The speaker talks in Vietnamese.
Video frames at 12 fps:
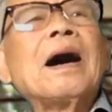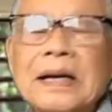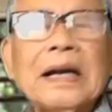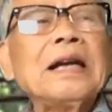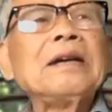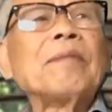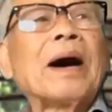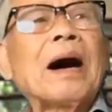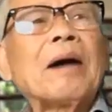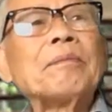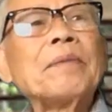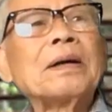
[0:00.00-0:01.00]
khi
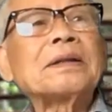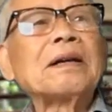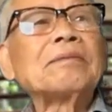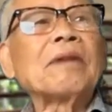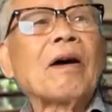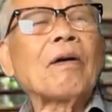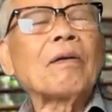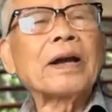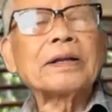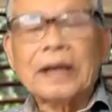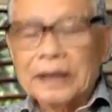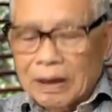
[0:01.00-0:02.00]
mà bước chân vào
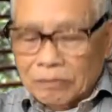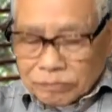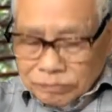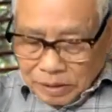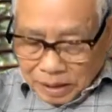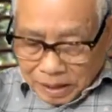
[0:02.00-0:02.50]
nghề dạy học,